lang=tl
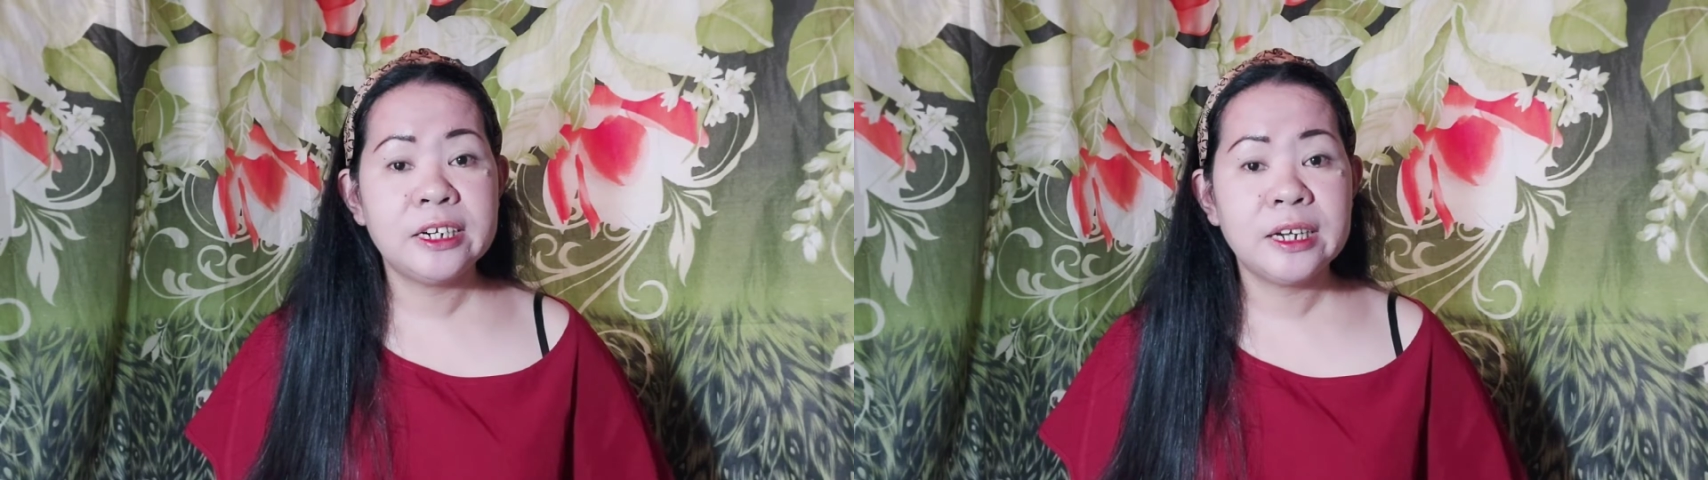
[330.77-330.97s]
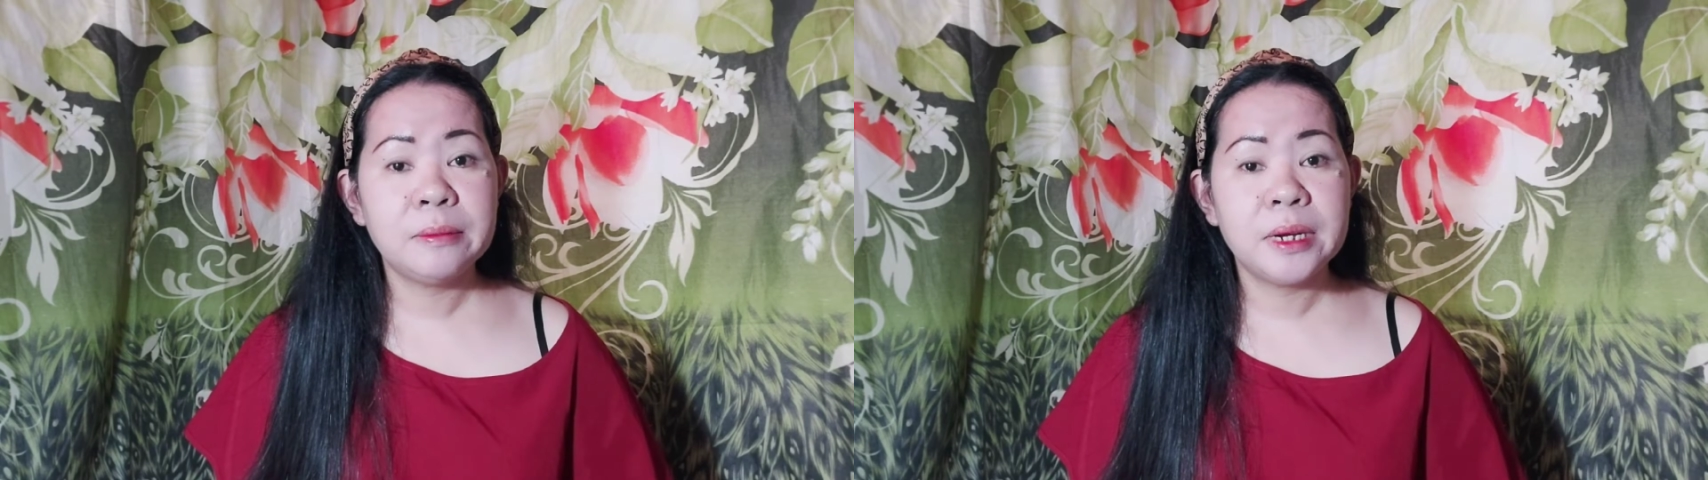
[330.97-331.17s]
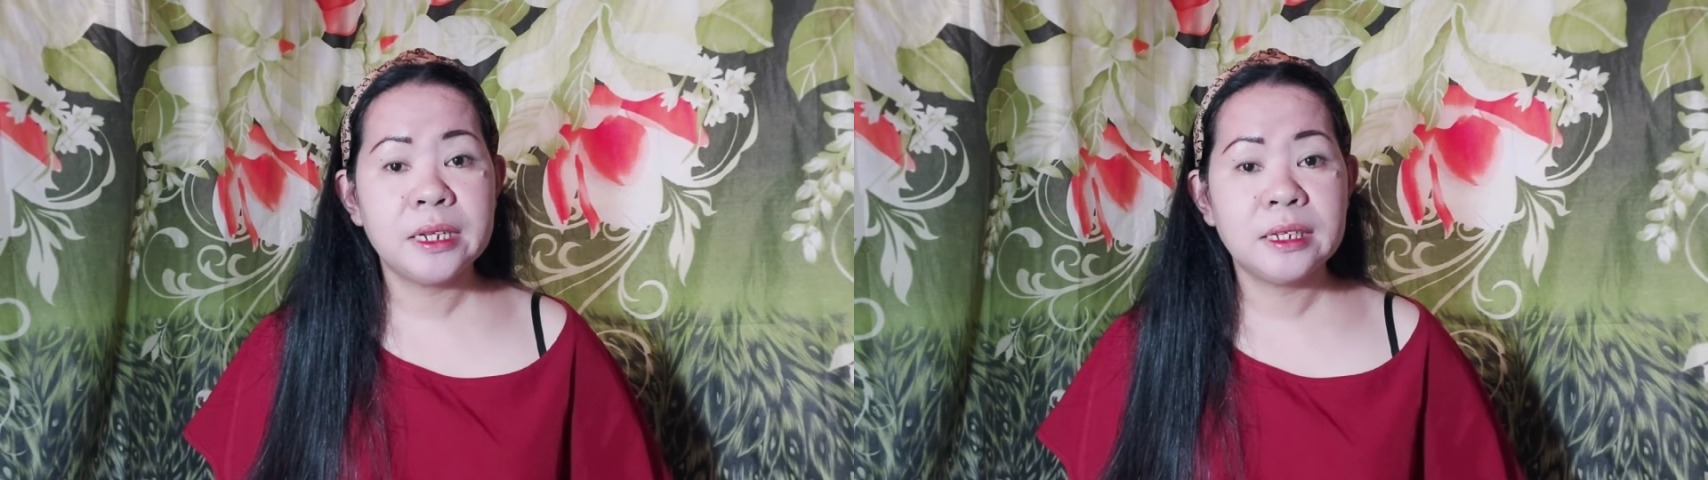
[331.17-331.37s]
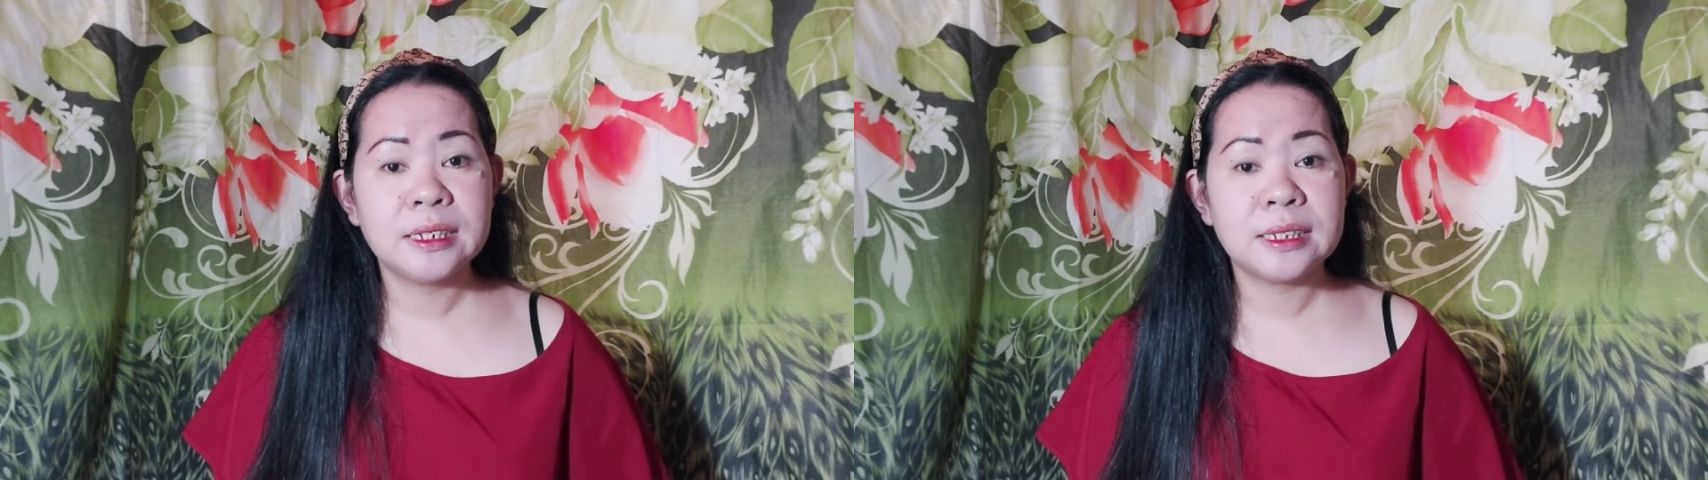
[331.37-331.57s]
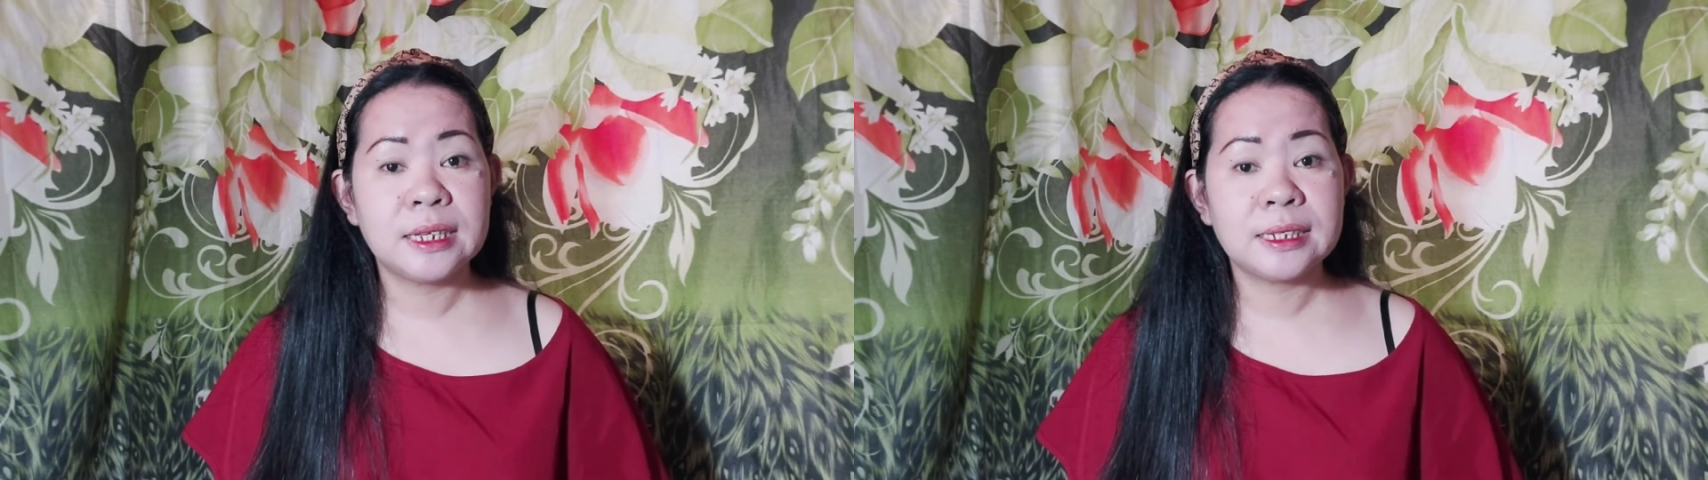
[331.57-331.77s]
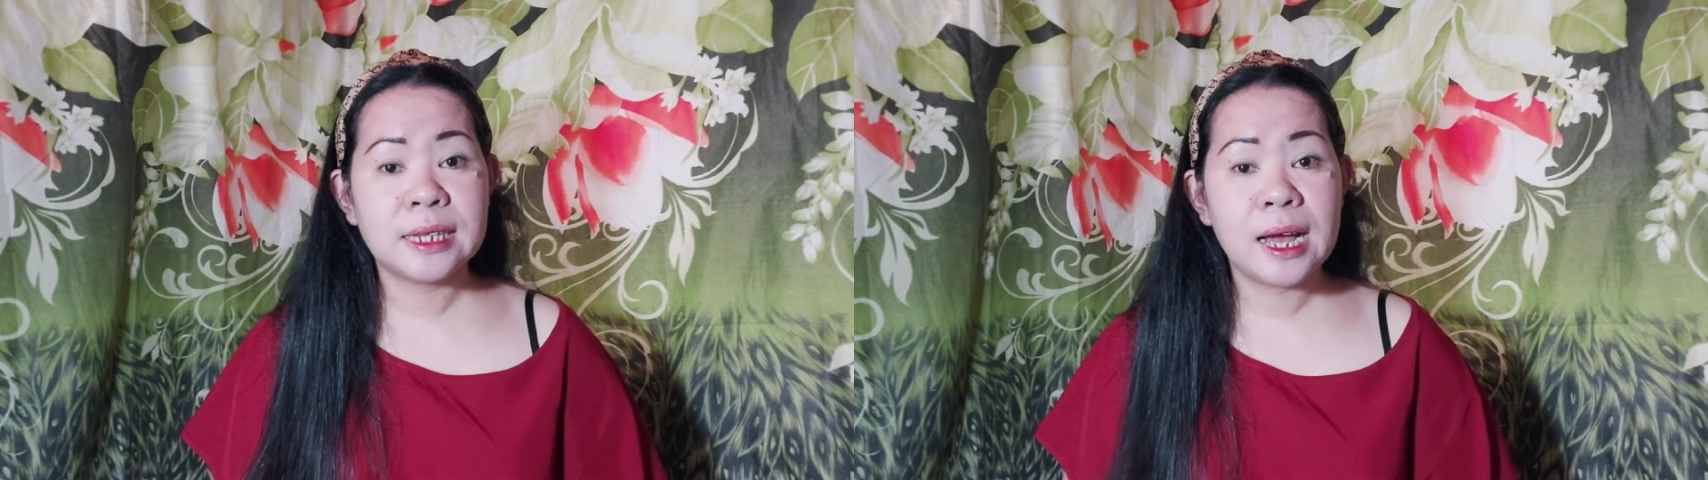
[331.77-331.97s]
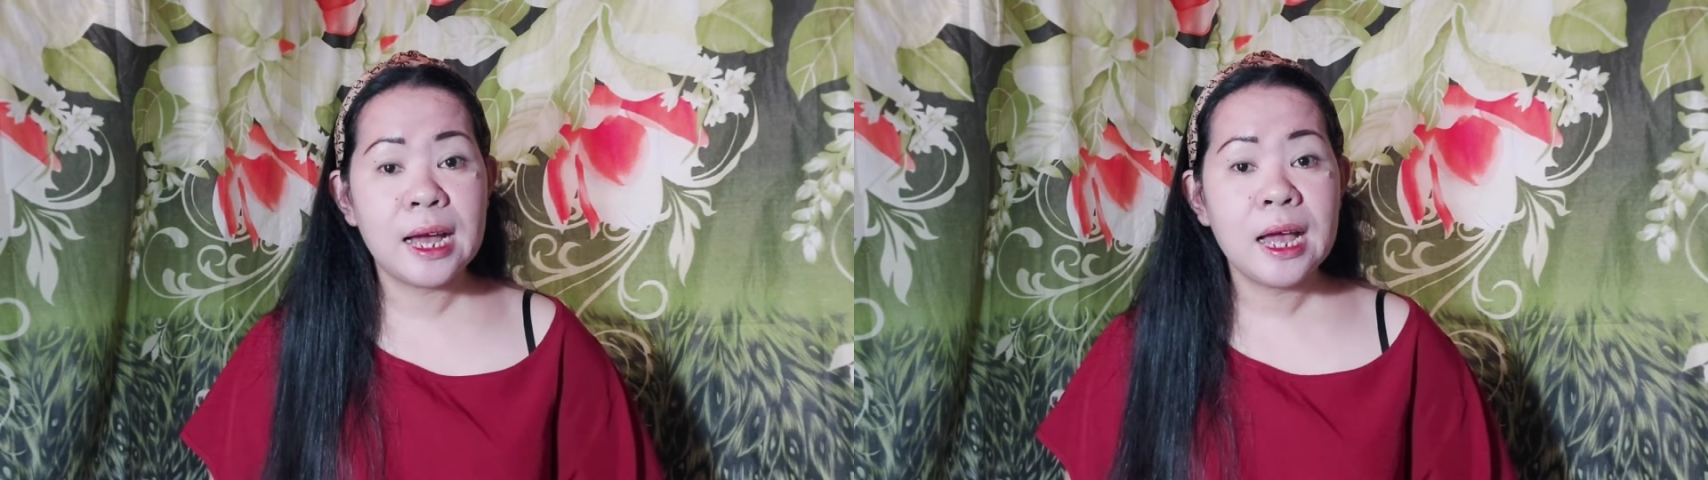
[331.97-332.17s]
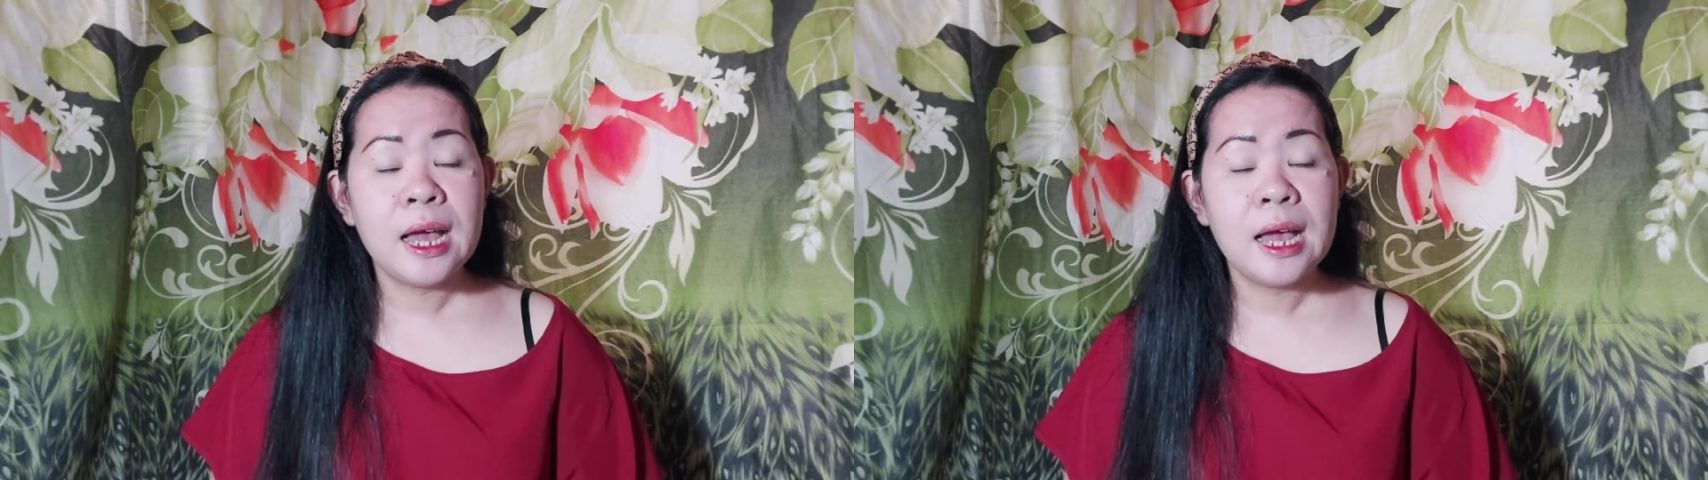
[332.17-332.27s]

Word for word: naman is nasa